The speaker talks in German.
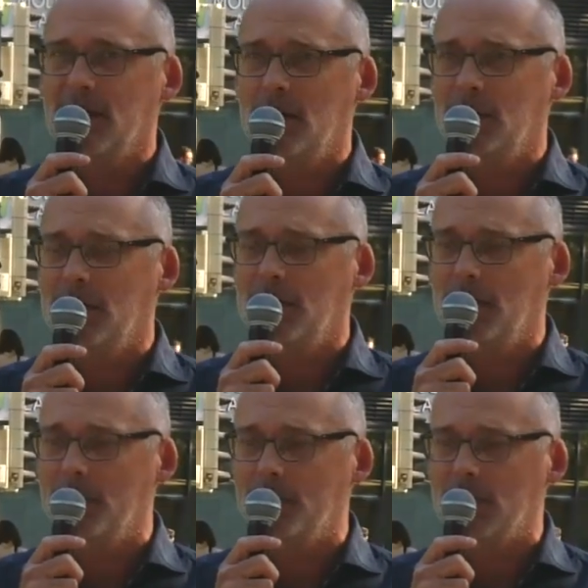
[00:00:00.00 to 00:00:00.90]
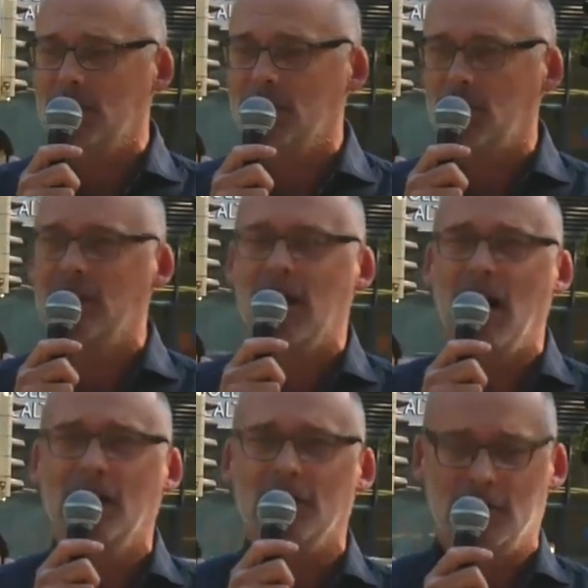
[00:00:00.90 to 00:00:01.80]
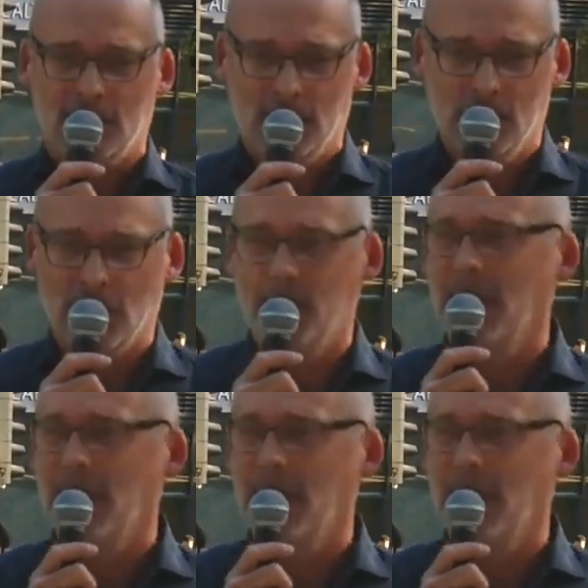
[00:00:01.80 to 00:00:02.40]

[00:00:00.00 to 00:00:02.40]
aber ähm, solidarisch oder